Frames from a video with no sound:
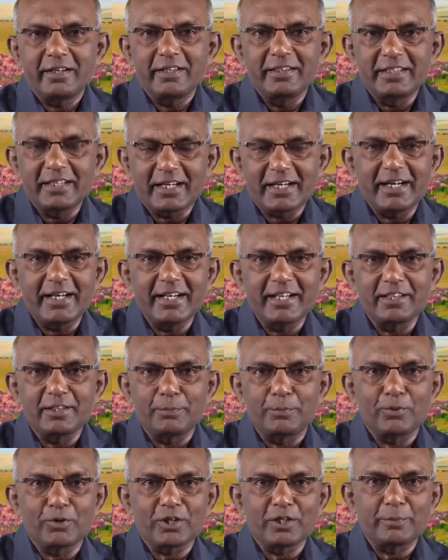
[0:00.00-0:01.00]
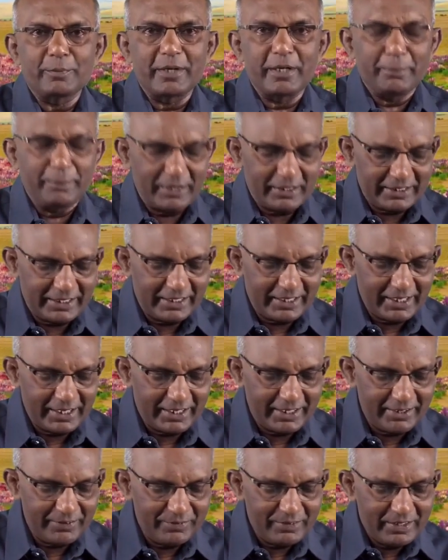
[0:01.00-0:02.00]
இந்த காரியத்தை போகிறதுக்கு முன்னாடி
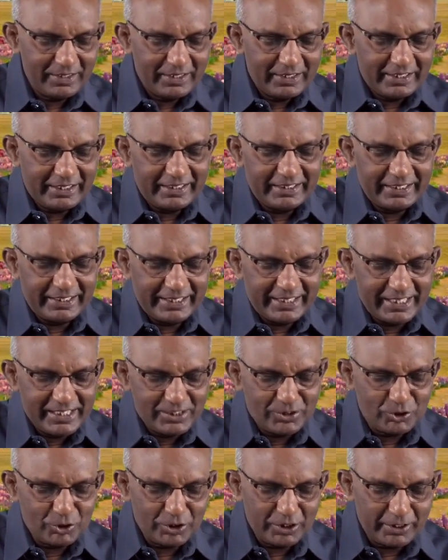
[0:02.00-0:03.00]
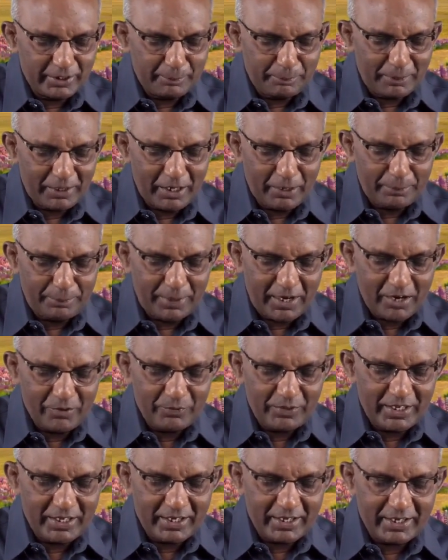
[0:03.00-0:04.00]
பார்த்தீங்கன்னா இந்த இயேசு பா
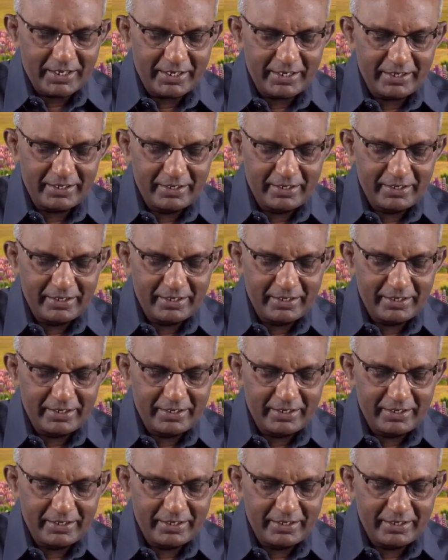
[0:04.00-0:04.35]
பாவியான